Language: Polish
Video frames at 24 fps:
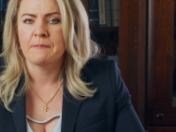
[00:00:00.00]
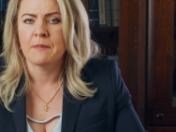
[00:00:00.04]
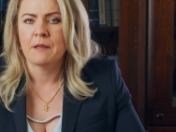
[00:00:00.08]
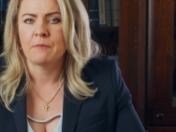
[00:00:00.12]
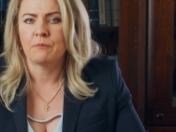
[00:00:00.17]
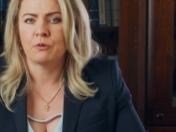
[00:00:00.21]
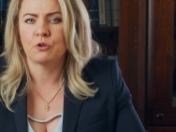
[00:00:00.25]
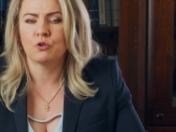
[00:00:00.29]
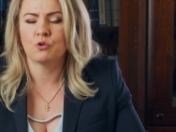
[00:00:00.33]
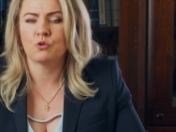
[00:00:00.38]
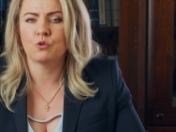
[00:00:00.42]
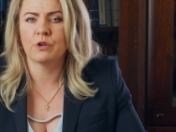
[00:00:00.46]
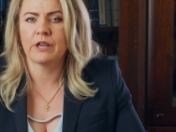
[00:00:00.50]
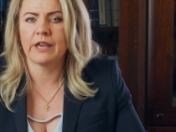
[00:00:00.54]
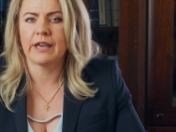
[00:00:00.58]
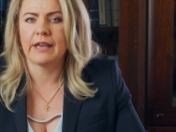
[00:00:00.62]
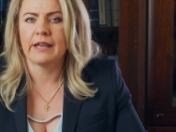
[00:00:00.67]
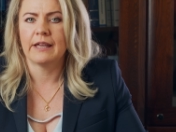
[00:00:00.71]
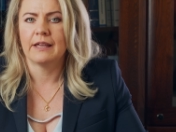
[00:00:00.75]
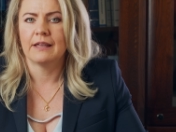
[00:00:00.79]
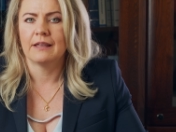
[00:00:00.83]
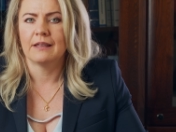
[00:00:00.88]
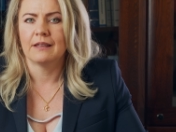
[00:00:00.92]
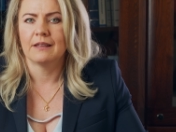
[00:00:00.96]
Po drugie,
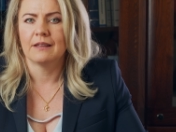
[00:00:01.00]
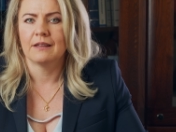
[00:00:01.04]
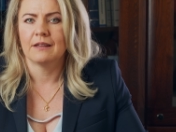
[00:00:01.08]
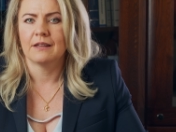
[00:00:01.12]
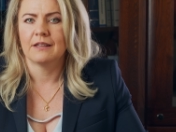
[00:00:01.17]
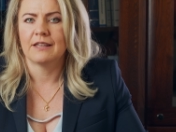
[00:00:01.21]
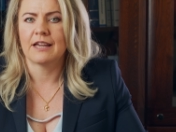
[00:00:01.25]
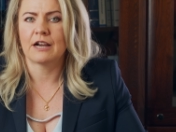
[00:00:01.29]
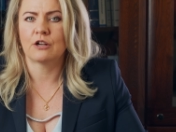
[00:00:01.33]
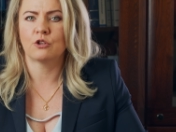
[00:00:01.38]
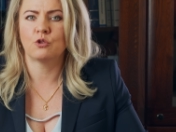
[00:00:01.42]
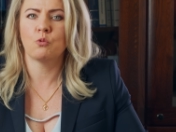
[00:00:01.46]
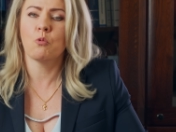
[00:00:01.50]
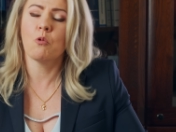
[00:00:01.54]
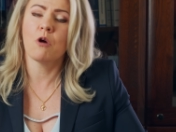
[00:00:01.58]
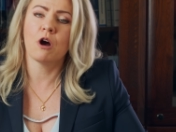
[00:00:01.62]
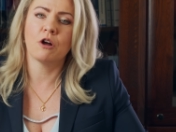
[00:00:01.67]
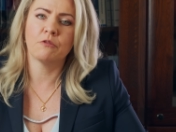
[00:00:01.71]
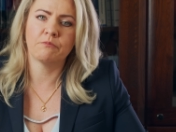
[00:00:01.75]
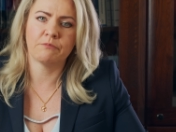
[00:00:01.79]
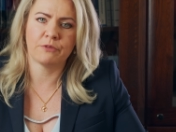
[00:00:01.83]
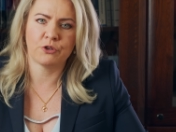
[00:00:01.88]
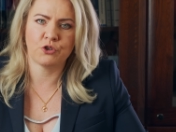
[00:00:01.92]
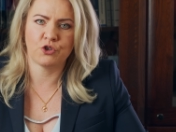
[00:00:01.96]
jak długo
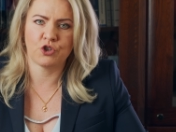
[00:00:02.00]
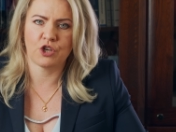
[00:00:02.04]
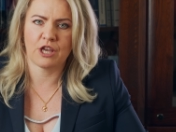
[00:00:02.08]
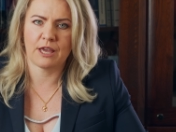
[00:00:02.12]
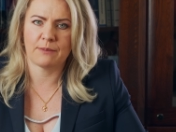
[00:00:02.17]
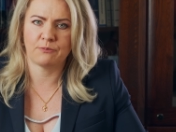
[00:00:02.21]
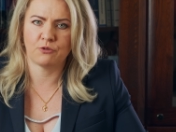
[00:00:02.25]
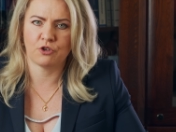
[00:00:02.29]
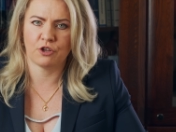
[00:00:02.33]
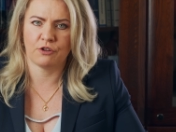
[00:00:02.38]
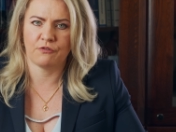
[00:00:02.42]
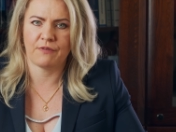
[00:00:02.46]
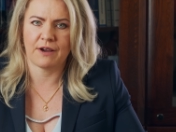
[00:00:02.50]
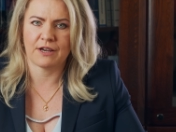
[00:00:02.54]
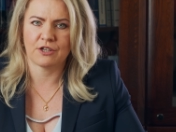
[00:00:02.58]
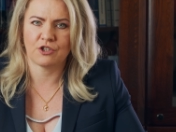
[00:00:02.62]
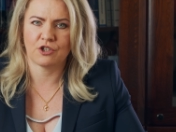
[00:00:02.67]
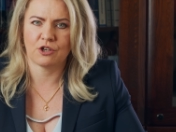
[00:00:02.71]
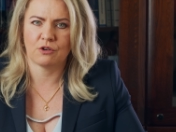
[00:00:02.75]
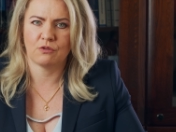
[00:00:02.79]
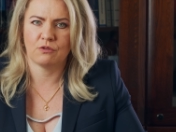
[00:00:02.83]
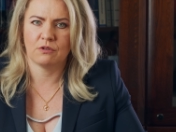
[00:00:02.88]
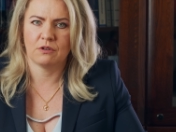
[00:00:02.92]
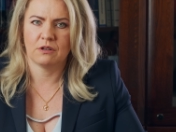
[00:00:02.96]
on będzie je
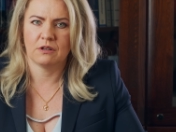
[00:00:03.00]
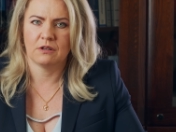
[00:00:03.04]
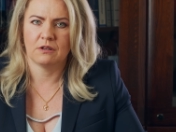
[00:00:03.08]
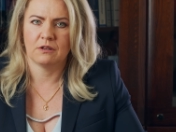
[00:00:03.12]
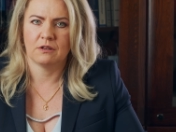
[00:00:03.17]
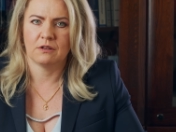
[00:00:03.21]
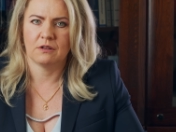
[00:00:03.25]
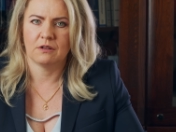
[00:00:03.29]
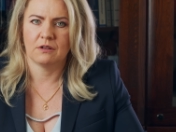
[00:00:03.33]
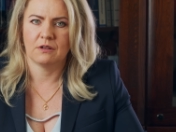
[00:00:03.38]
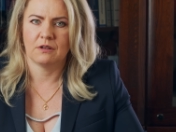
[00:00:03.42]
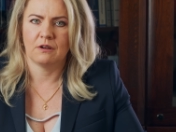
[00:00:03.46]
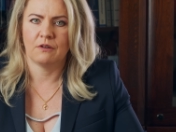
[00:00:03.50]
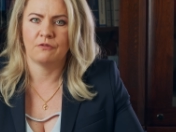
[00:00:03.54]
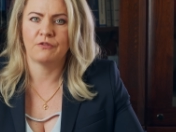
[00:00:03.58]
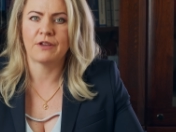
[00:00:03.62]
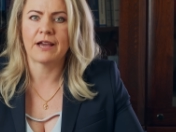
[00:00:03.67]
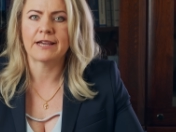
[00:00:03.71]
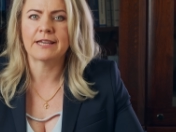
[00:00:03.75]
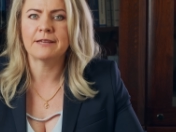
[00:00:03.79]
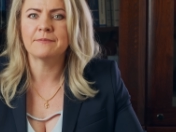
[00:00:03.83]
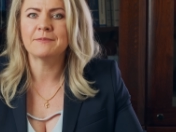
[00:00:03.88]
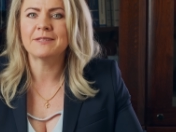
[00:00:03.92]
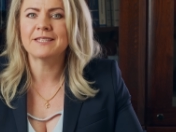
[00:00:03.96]
przetwarzał? W
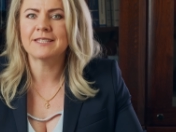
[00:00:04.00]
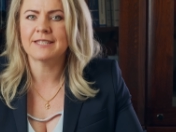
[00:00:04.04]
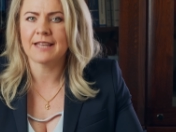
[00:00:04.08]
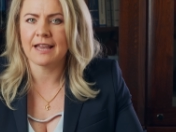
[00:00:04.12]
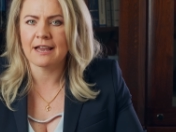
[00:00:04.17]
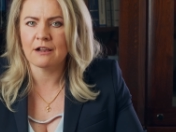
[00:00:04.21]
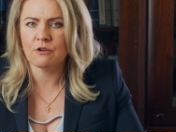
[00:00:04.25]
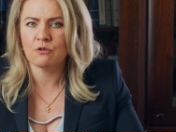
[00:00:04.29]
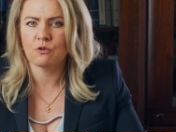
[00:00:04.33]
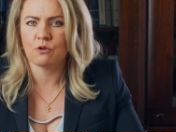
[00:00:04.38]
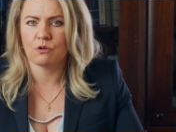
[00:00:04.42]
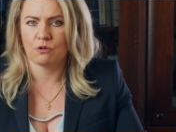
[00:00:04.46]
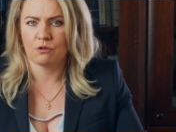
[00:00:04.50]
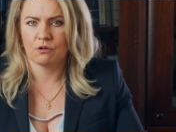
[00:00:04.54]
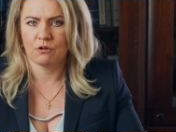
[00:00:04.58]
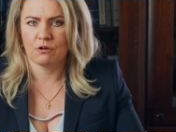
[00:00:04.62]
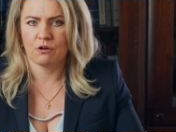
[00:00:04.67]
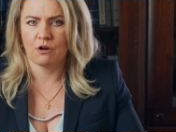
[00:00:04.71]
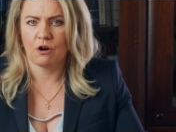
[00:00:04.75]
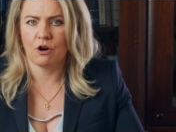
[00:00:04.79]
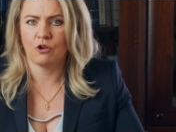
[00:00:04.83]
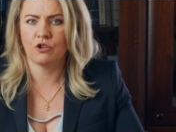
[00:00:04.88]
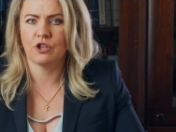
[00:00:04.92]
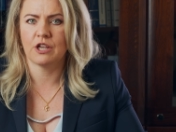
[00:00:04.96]
jakim celu
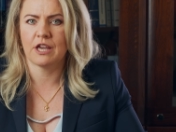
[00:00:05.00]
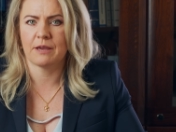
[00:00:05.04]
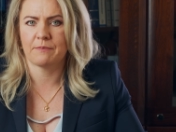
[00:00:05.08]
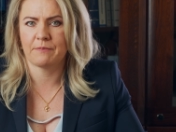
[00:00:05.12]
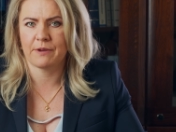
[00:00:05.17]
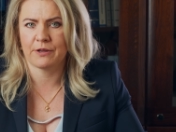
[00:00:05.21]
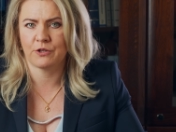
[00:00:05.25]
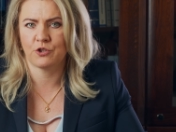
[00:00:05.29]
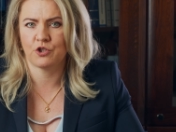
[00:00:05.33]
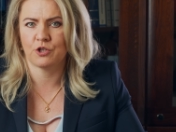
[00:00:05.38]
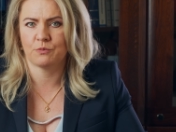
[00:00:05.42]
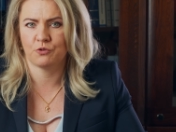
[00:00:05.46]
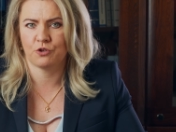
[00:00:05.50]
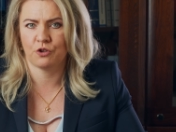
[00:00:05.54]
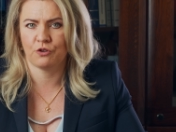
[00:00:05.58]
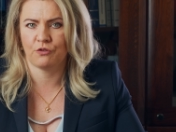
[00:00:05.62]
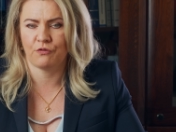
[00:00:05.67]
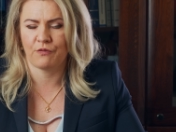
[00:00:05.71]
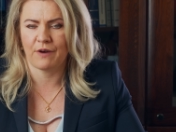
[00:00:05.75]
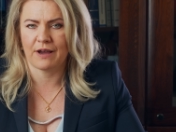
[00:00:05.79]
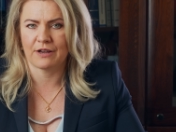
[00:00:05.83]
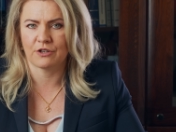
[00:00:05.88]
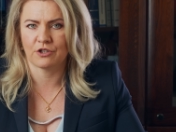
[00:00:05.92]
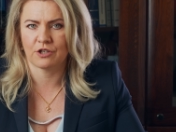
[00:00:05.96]
on je będzie
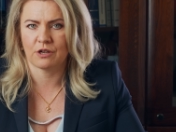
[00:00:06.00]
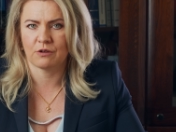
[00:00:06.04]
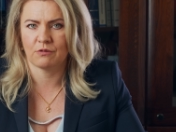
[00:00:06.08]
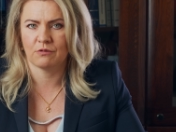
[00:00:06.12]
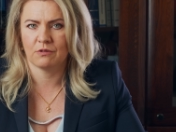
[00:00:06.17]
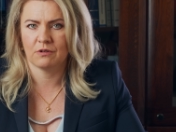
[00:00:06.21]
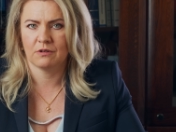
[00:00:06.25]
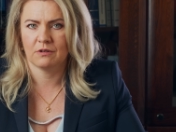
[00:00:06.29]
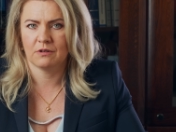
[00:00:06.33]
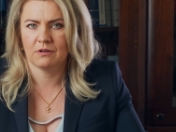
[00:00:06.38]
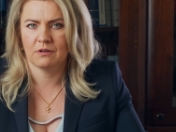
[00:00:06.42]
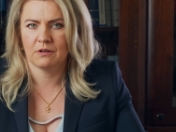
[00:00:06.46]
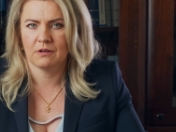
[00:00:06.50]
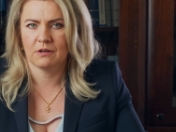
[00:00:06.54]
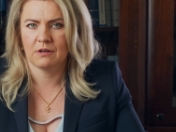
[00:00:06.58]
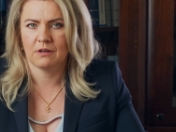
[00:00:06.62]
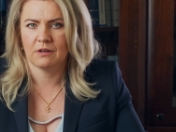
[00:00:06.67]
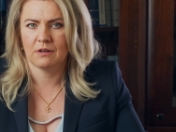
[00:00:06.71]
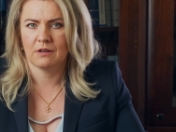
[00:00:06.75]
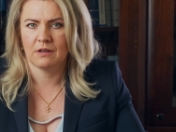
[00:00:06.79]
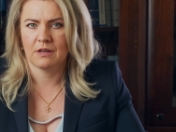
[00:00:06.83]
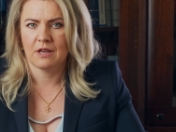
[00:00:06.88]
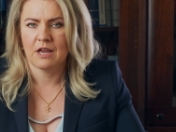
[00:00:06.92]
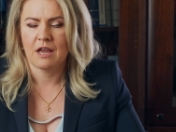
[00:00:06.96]
przetwarzał?
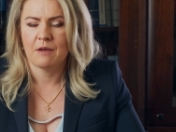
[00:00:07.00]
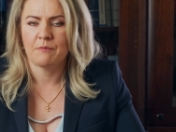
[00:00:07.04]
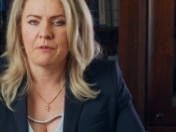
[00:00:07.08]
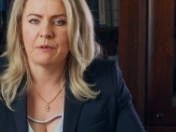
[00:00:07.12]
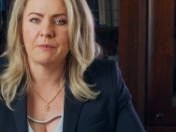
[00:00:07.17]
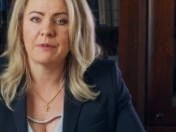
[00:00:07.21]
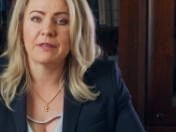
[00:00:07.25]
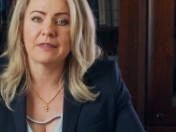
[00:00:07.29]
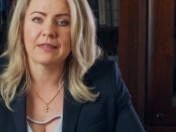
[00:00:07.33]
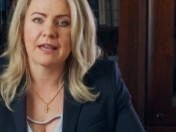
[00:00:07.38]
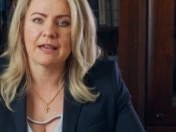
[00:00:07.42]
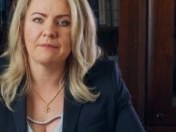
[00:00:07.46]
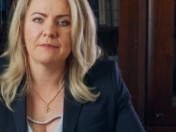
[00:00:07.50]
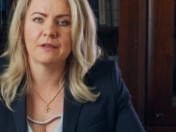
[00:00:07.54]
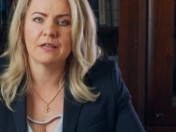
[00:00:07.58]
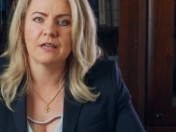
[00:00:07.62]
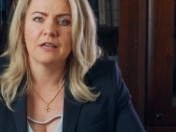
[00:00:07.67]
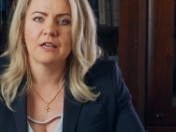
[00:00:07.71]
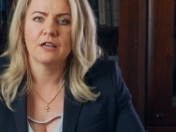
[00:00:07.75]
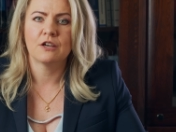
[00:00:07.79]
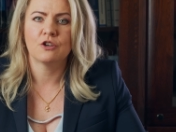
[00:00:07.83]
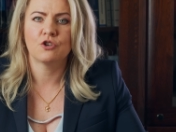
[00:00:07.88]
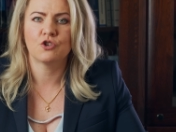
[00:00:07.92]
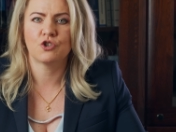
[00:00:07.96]
Pamiętajmy,
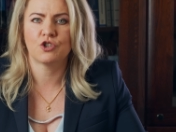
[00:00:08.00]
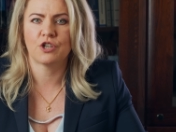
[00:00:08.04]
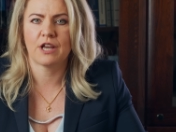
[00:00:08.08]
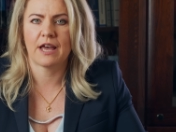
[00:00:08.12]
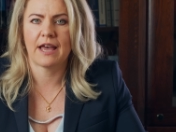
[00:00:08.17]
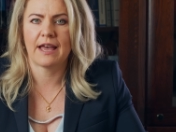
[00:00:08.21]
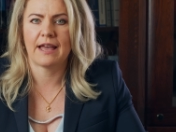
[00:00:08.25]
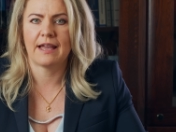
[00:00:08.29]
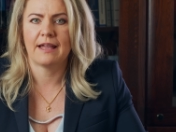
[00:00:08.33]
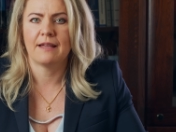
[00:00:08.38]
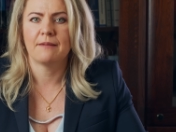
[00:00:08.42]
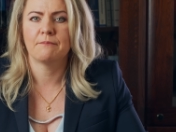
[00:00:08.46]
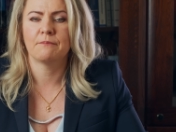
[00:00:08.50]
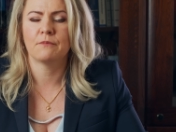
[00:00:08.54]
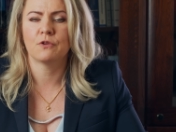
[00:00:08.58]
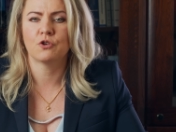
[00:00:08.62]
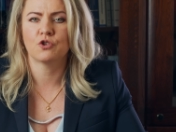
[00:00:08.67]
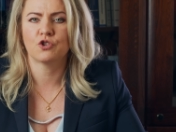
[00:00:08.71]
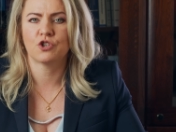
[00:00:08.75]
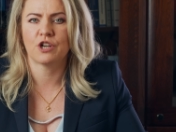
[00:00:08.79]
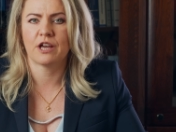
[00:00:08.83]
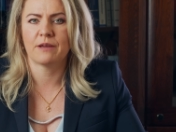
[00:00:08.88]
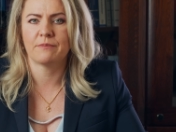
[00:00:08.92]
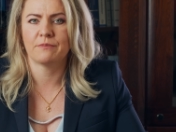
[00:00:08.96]
że
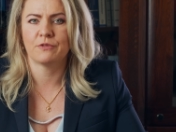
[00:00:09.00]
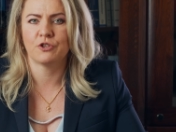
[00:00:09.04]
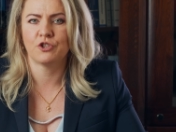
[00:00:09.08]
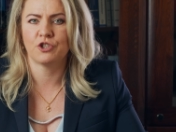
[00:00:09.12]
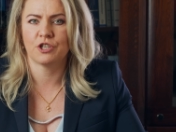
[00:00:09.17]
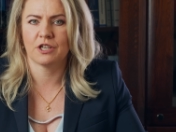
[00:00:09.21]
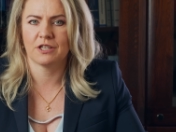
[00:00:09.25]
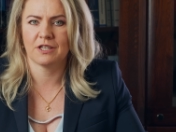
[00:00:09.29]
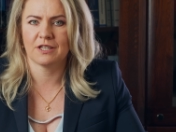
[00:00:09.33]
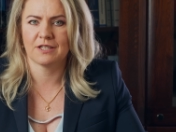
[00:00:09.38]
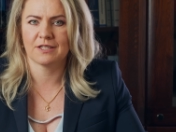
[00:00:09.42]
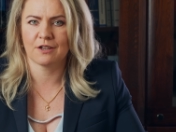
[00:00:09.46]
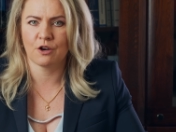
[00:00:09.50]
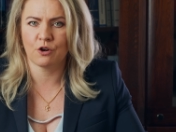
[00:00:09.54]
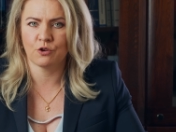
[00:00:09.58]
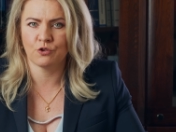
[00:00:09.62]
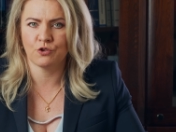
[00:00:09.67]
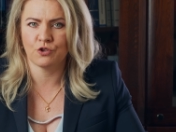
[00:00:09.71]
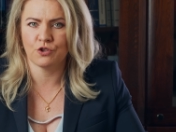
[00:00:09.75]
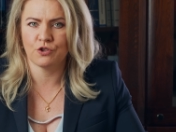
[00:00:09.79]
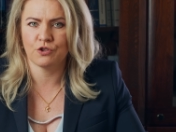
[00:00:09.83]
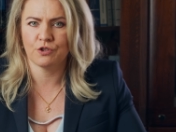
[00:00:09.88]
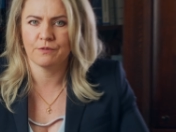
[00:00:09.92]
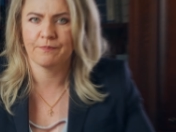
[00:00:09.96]
możemy się nie
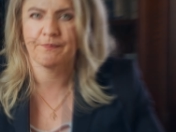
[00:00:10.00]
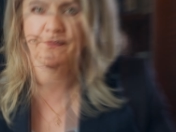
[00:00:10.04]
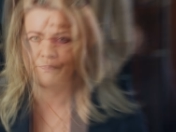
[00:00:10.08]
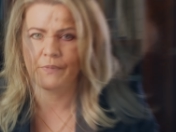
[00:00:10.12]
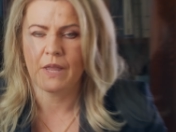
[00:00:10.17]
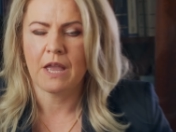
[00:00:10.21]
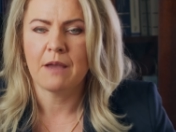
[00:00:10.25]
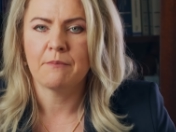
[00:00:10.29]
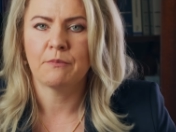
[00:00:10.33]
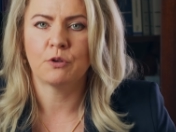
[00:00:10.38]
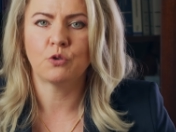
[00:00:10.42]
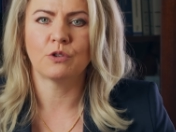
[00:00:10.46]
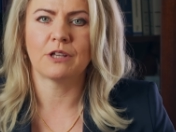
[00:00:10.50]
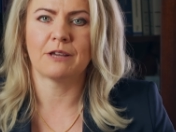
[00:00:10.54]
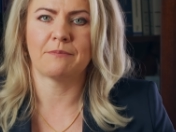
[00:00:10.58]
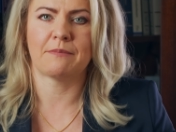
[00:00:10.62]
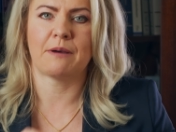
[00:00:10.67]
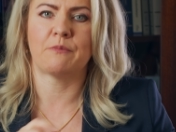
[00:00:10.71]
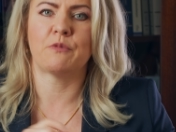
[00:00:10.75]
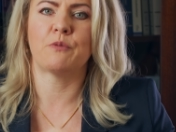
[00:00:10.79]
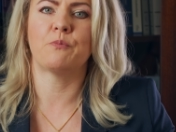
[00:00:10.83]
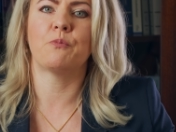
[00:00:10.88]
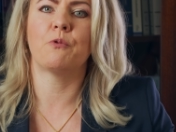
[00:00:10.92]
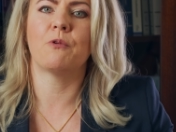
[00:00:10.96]
zgodzić, bo tutaj
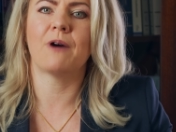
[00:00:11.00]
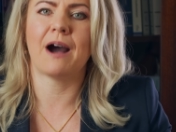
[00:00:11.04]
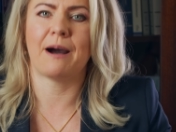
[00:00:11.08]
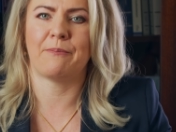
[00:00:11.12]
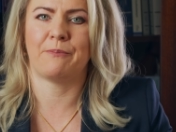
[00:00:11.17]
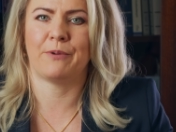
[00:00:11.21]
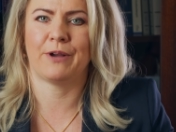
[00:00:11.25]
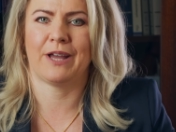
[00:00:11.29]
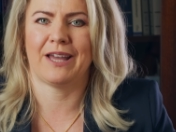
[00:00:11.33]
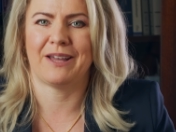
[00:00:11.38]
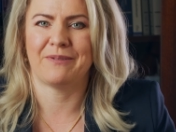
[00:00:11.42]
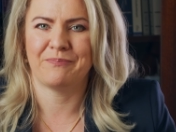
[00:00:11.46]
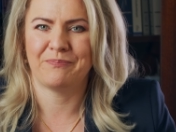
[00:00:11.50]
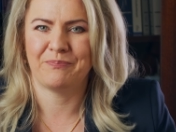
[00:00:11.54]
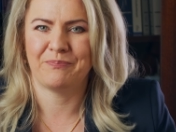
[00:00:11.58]
mamy pułapkę.